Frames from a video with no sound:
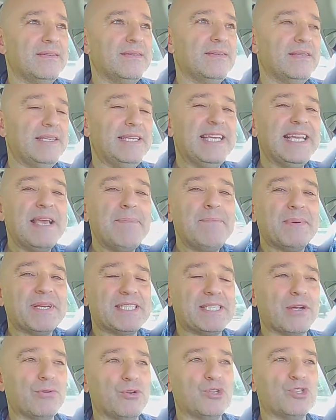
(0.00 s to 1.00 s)
¿Y qué
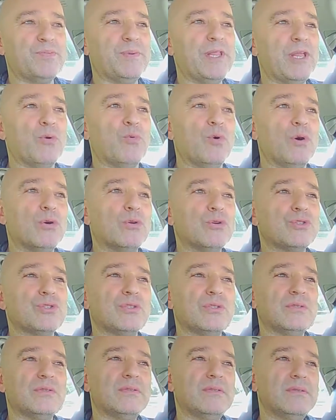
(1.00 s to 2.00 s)
pasa con los videojuegos?
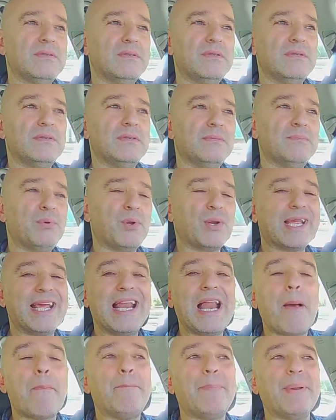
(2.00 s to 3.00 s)
¿Por qué
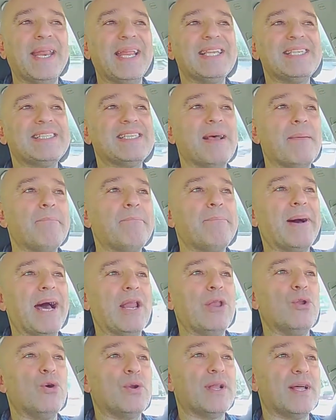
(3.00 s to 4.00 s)
la prensa
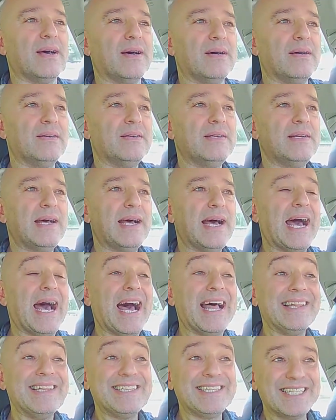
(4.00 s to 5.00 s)
valora
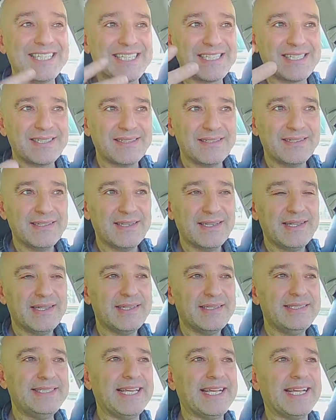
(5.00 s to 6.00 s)
antes
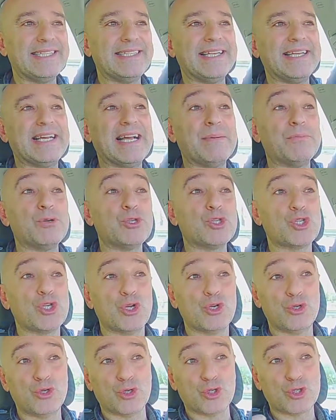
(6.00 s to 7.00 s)
de que tengamos
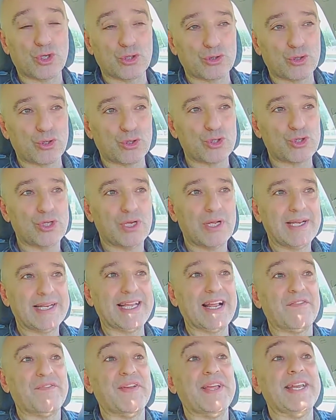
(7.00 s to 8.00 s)
nosotros, que
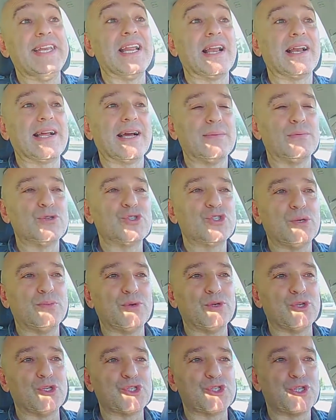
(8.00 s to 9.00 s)
al fin y al cabo
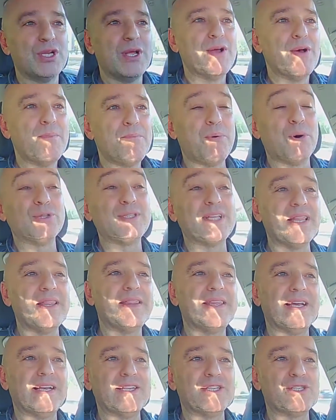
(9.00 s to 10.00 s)
somos los
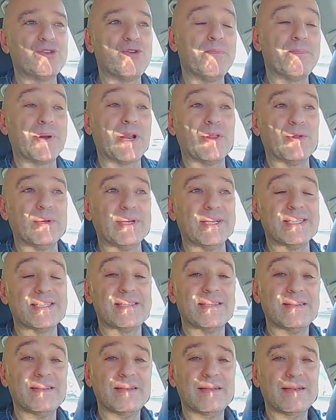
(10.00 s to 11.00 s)
potenciales compradores,
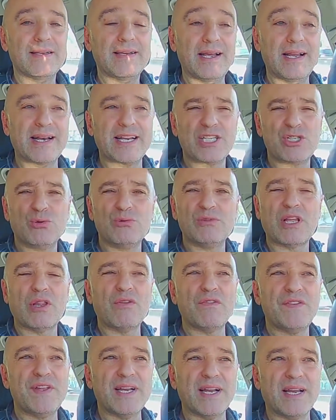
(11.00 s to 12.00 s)
el
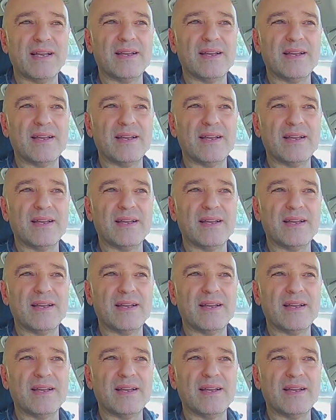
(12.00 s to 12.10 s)
resultado final?